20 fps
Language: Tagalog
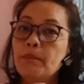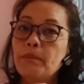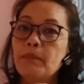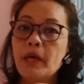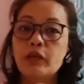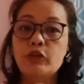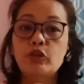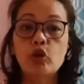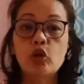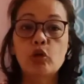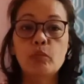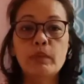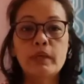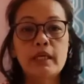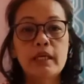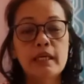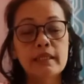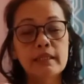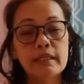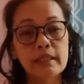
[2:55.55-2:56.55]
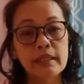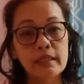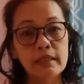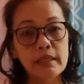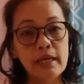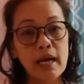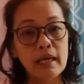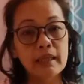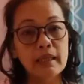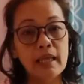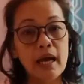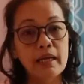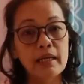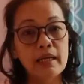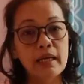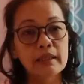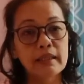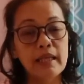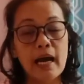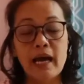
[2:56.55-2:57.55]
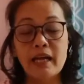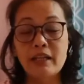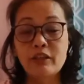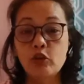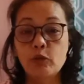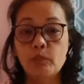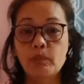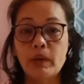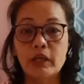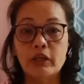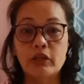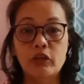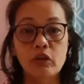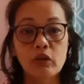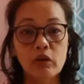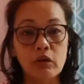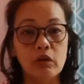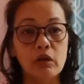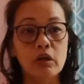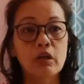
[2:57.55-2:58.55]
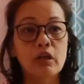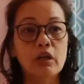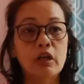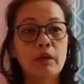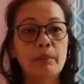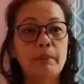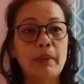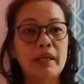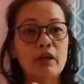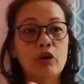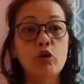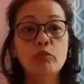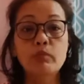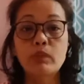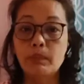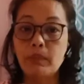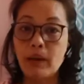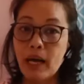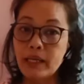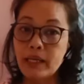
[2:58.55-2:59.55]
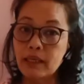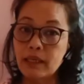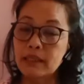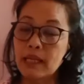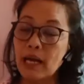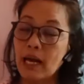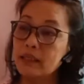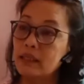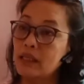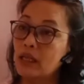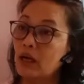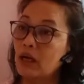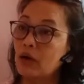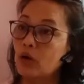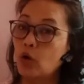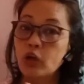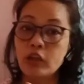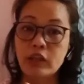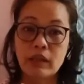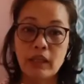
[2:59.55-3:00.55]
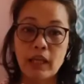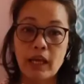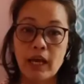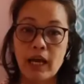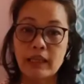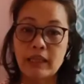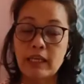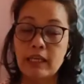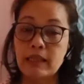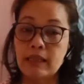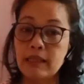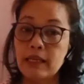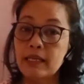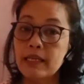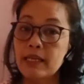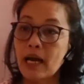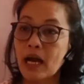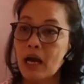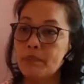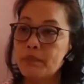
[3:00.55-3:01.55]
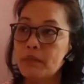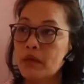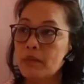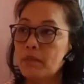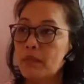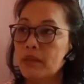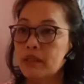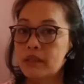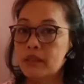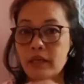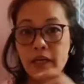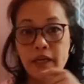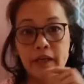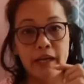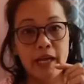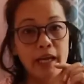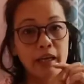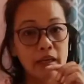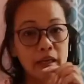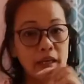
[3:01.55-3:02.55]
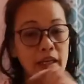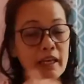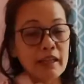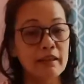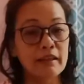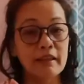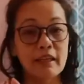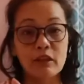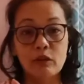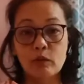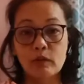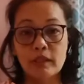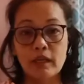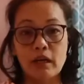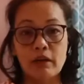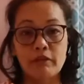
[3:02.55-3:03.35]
medyo lumihis yata ng daan yung bagyo parang umiba ng daan ng konti at hindi na kami madadirect hit dito sa